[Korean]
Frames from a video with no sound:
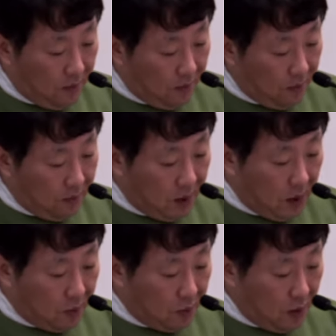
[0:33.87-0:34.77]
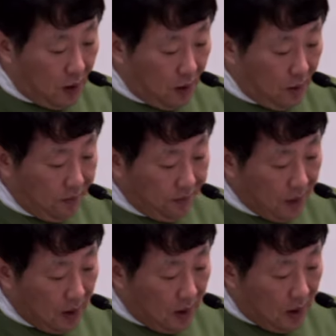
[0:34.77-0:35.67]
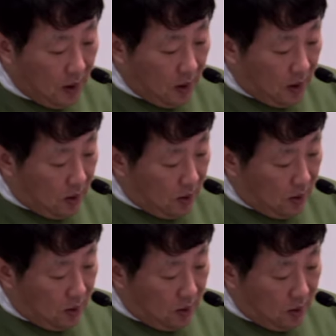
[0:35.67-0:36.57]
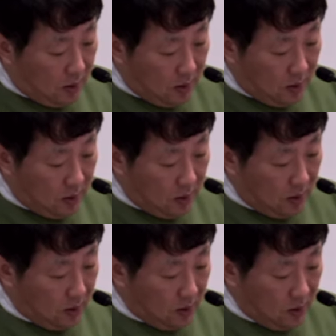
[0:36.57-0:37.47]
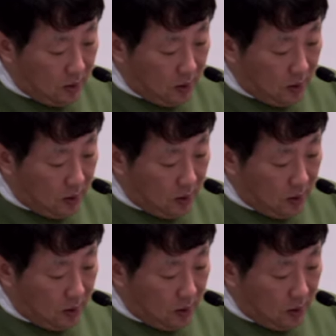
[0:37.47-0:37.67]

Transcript: 밑에 부분이에요. 어, 자,